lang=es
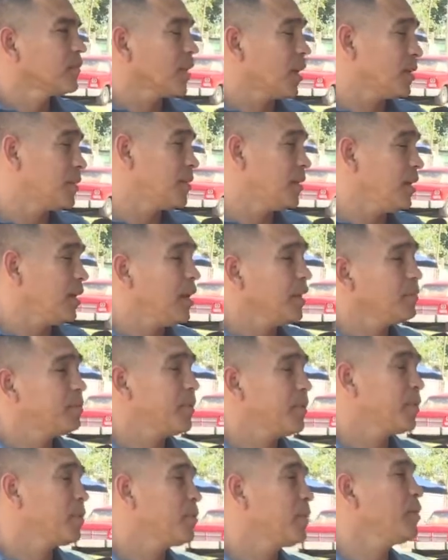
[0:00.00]
Así es,
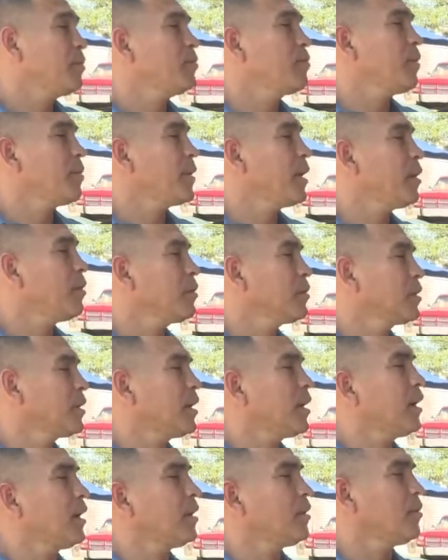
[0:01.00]
pero bueno, no había
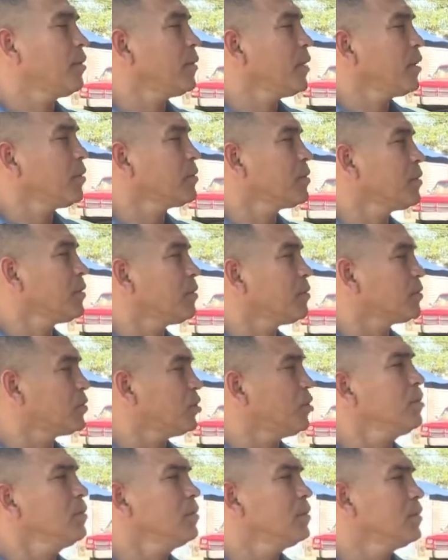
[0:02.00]
otra, no había otra
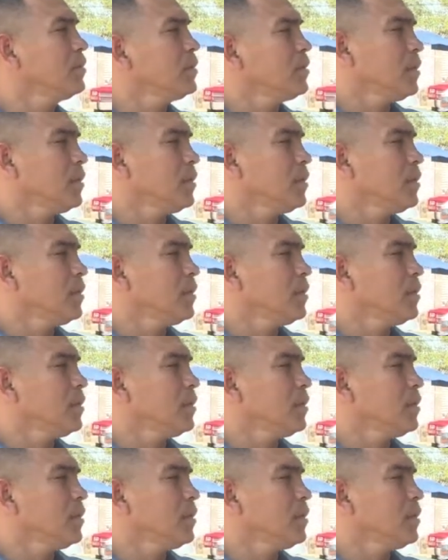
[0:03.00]
opción.